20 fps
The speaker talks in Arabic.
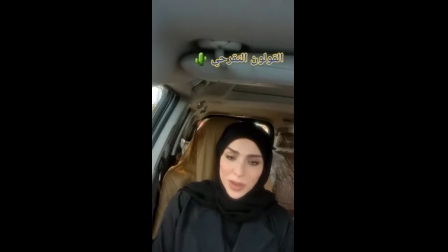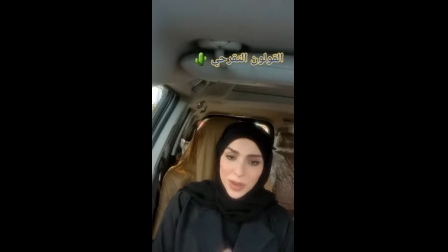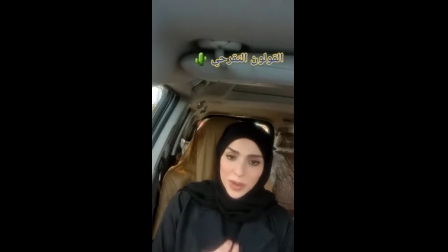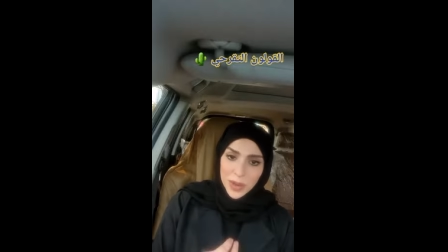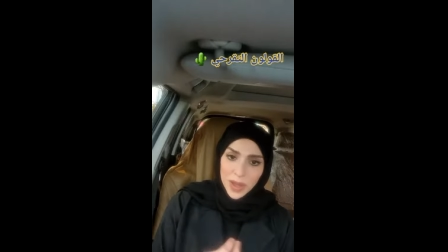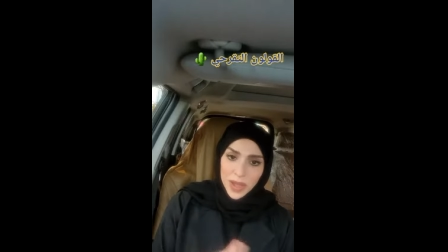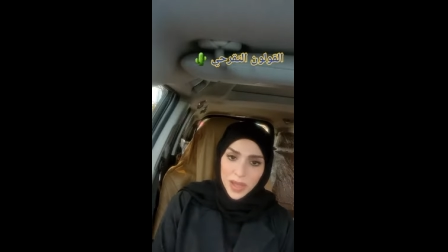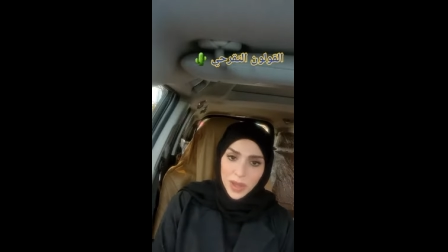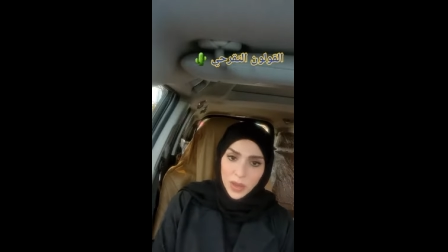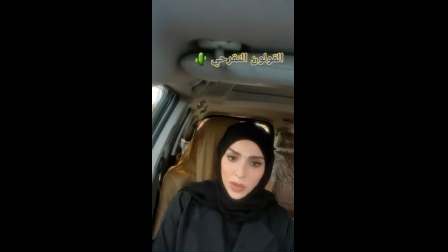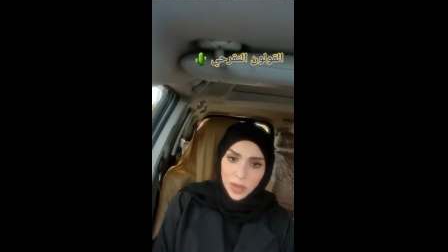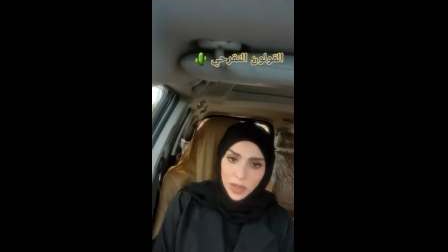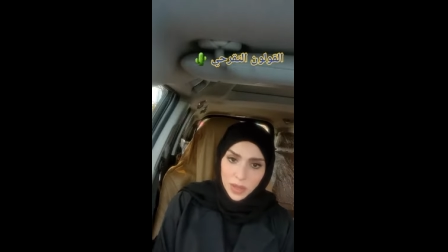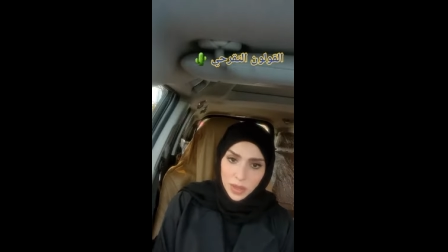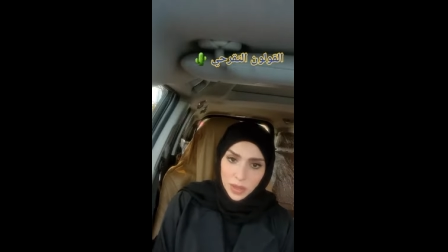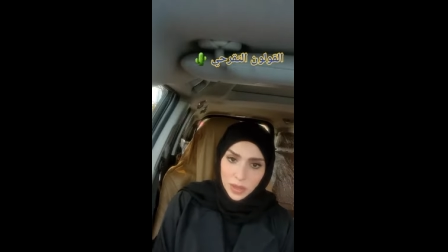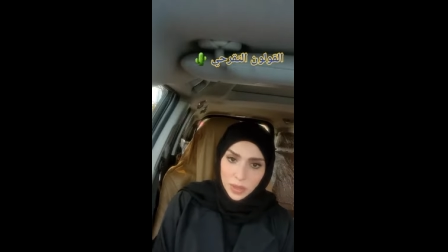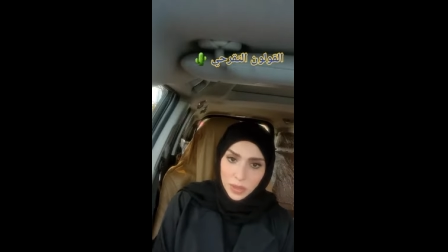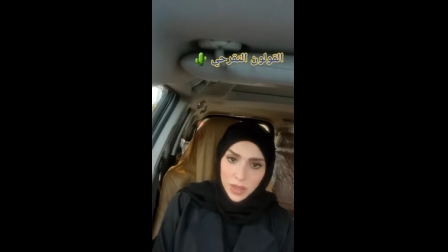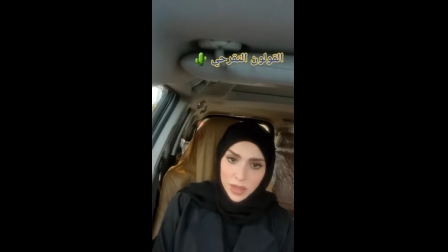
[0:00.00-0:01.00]
وحاول
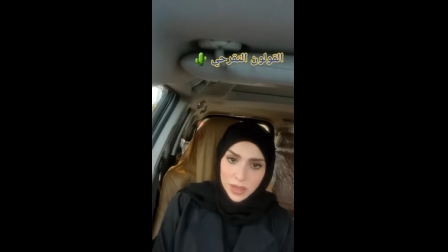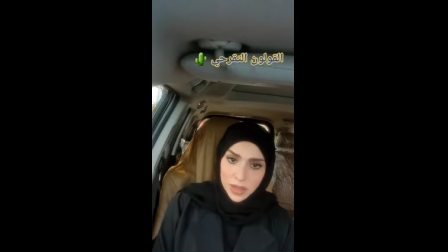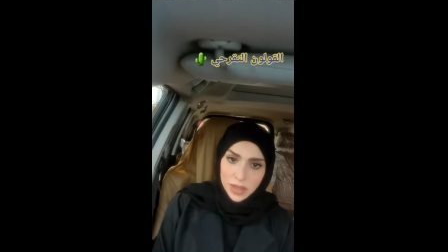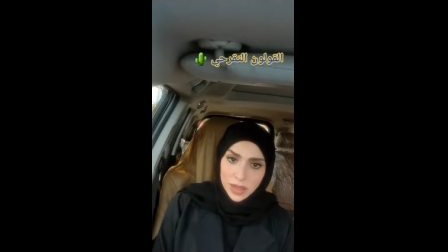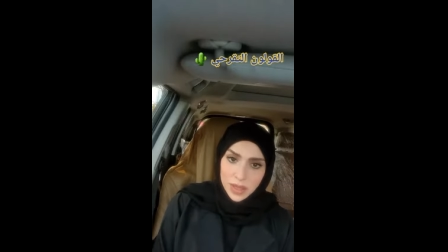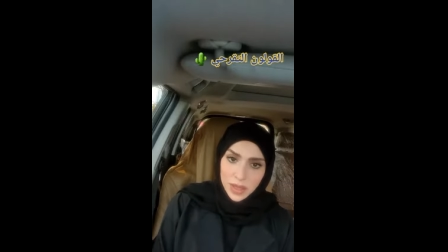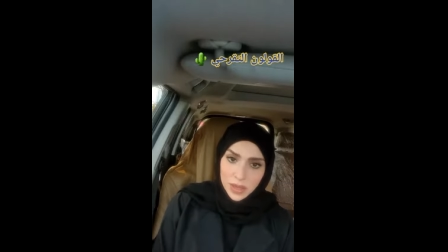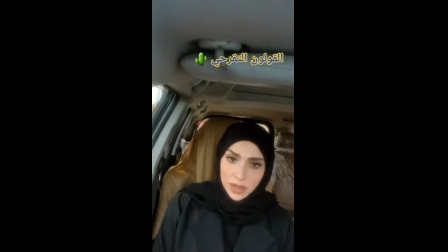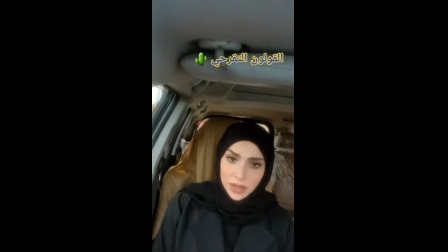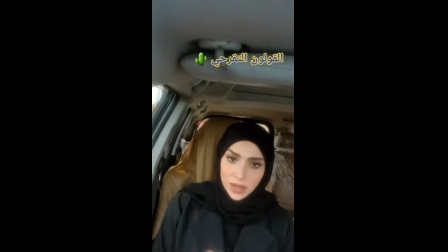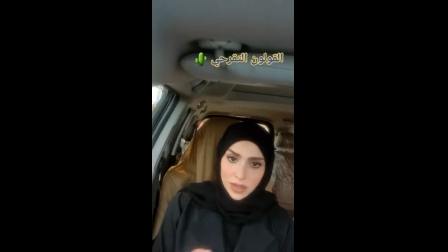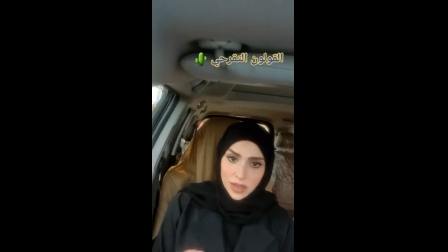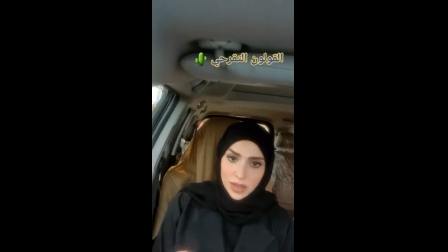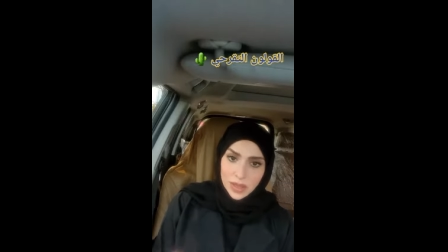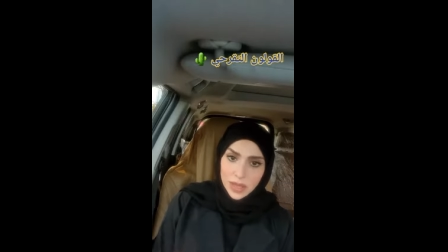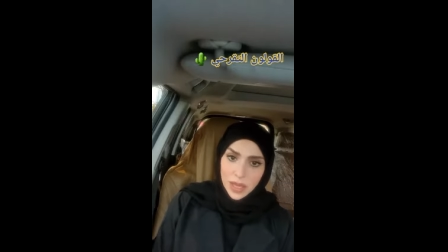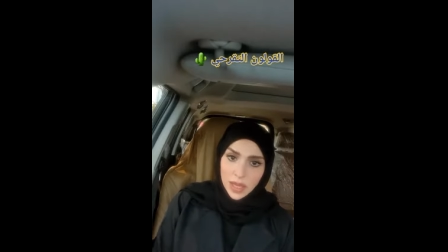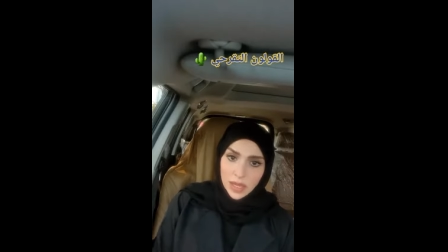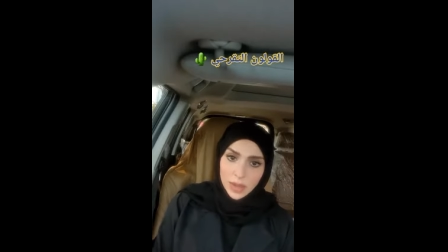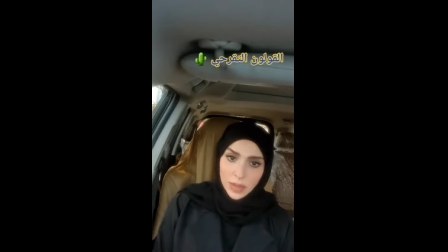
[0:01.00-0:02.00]
كثر ما تقدر انك
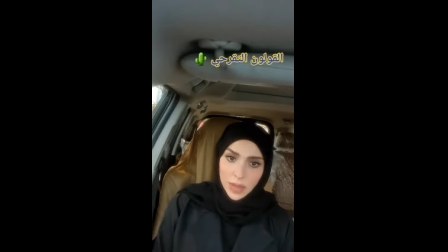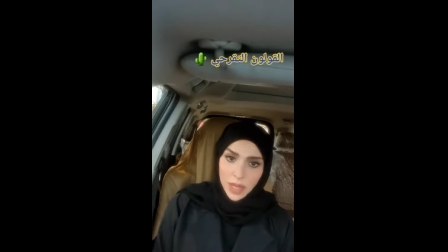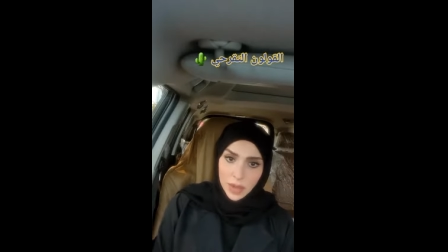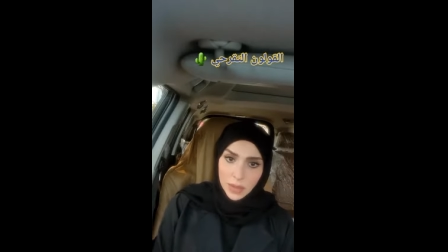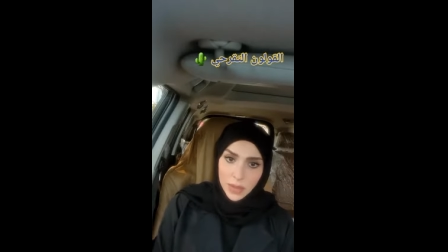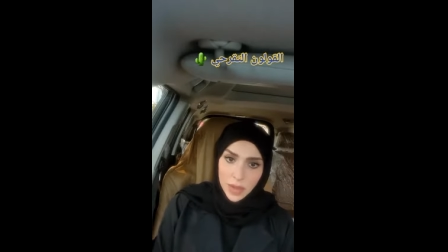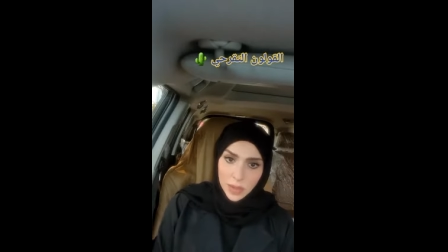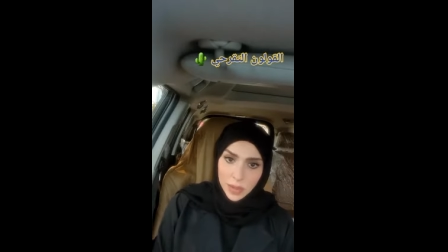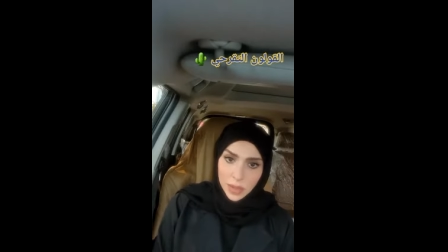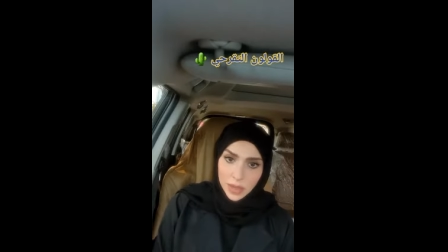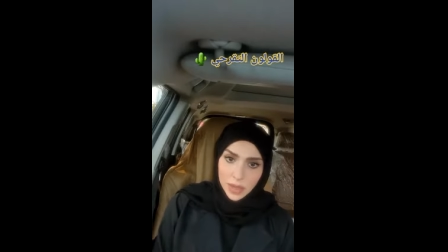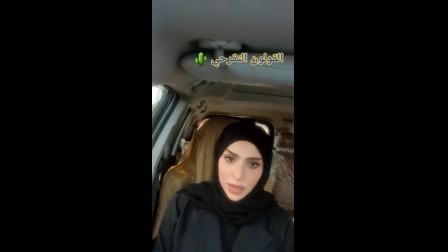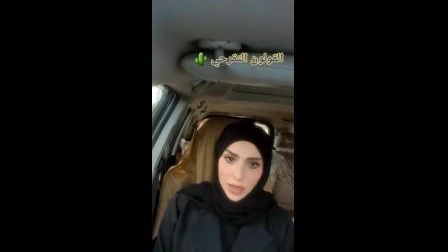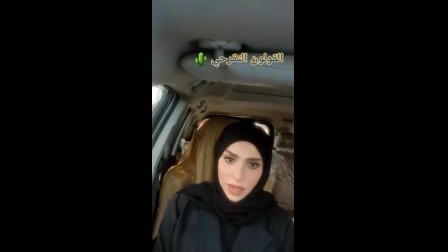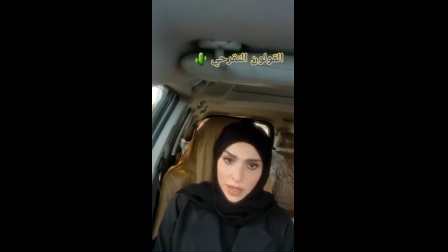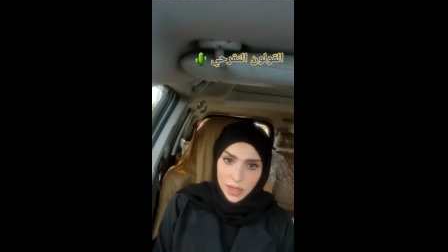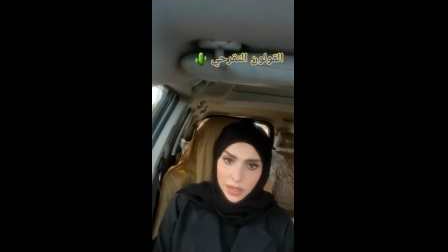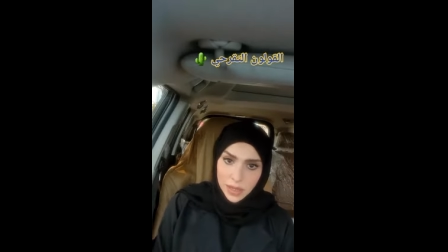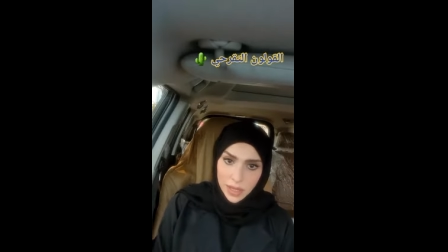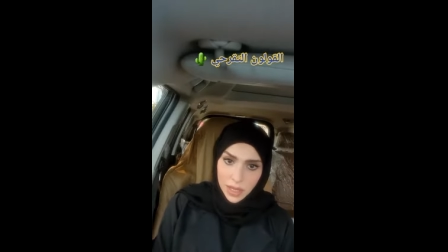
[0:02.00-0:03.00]
تستخدم الحمام
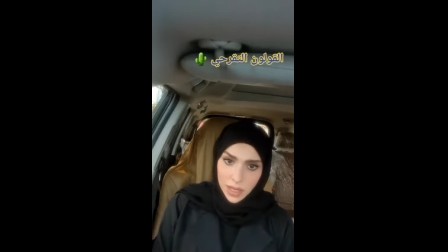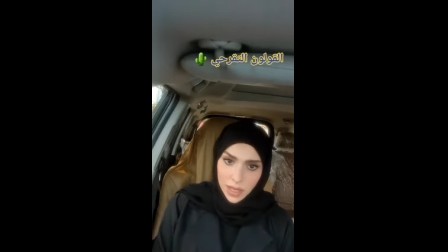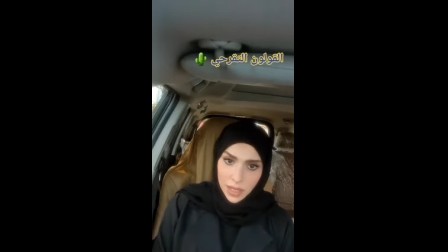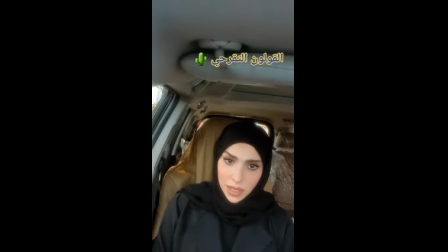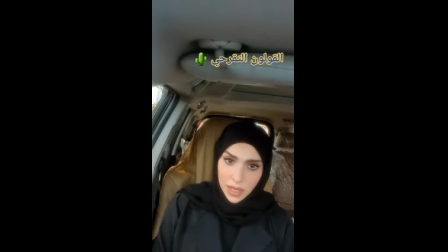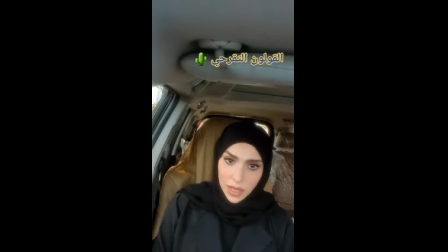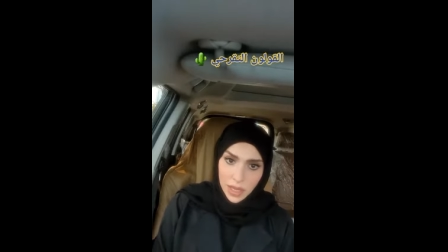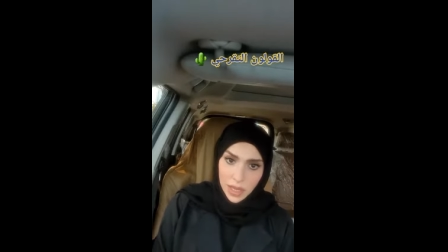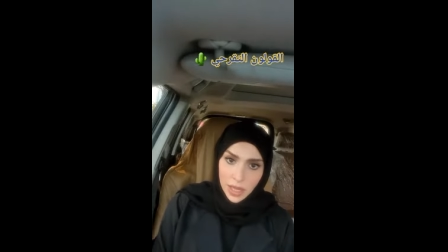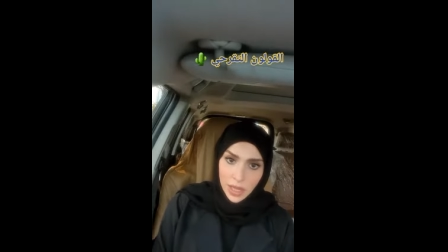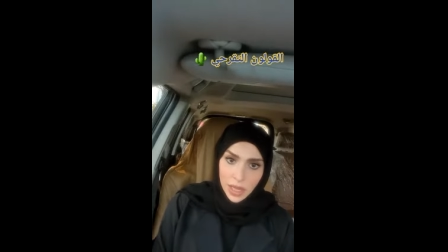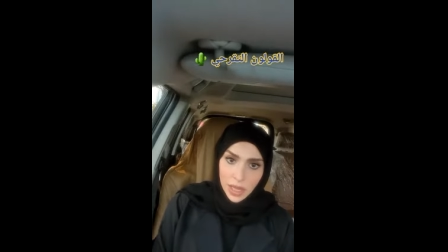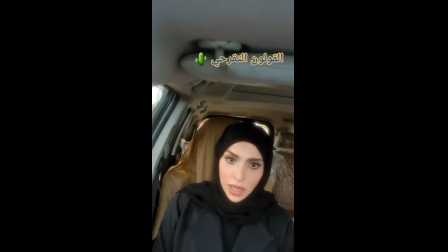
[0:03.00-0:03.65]
بالطريقه الصحيه